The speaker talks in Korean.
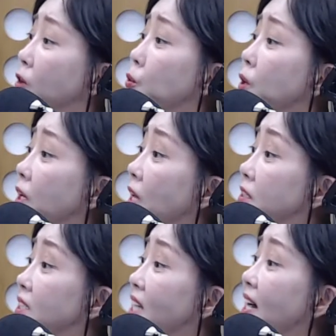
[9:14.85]
또 이렇게
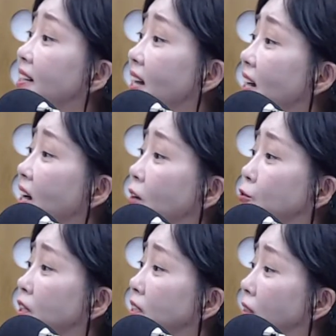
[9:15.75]
지나가다가
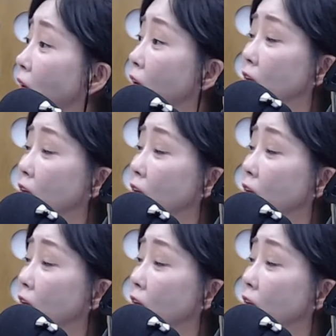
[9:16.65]
우리는